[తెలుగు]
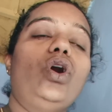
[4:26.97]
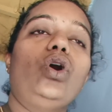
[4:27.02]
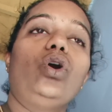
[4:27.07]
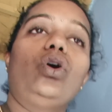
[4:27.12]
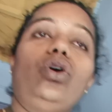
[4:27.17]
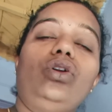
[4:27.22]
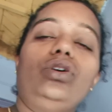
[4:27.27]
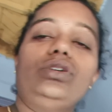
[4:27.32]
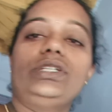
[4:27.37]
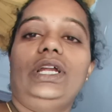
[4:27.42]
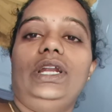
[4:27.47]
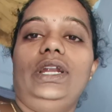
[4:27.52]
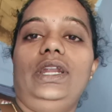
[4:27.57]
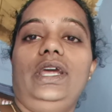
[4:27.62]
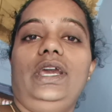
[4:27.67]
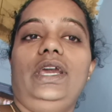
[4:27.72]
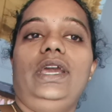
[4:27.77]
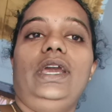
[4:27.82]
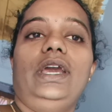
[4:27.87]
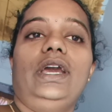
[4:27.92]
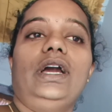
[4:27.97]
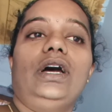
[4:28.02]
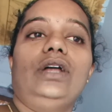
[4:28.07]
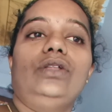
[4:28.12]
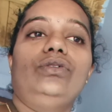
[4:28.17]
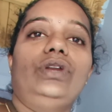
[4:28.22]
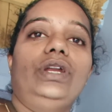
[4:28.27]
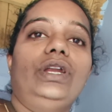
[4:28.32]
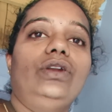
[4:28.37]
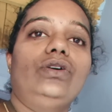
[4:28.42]
ఒక్కరోజు అంటే ఏం
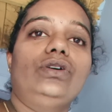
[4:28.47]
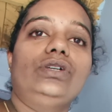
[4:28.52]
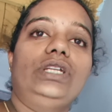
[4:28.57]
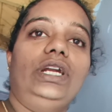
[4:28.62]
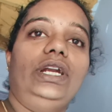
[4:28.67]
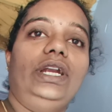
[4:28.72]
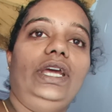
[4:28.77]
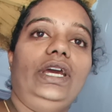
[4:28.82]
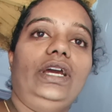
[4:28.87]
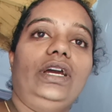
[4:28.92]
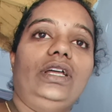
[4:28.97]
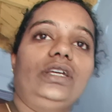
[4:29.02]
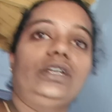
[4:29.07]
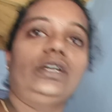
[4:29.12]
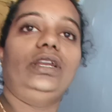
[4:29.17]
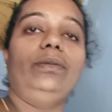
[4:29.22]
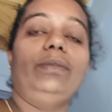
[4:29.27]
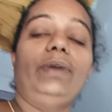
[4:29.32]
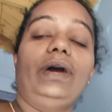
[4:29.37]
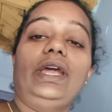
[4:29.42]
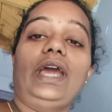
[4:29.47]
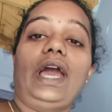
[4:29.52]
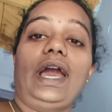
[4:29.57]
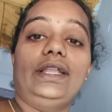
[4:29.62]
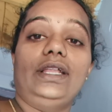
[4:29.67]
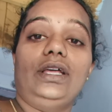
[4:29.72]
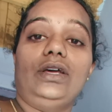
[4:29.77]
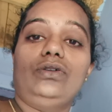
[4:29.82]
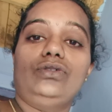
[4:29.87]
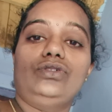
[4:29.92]
కాదు రెండు రోజులు అంటే ఏం కాదు కానీ మరి
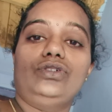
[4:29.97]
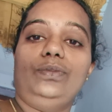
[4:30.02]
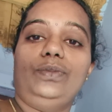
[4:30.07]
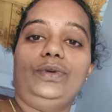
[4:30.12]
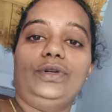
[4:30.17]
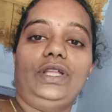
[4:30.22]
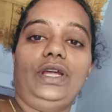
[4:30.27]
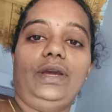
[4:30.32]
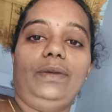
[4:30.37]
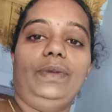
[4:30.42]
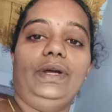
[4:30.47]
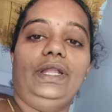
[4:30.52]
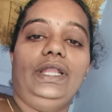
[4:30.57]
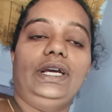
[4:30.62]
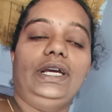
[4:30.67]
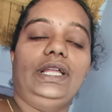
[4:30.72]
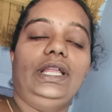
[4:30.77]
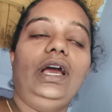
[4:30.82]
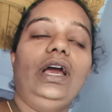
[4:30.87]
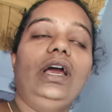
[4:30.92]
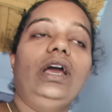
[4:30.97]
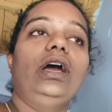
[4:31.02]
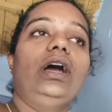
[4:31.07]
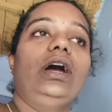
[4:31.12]
ఐదారు రోజులు పడితే ఇబ్బంది కదా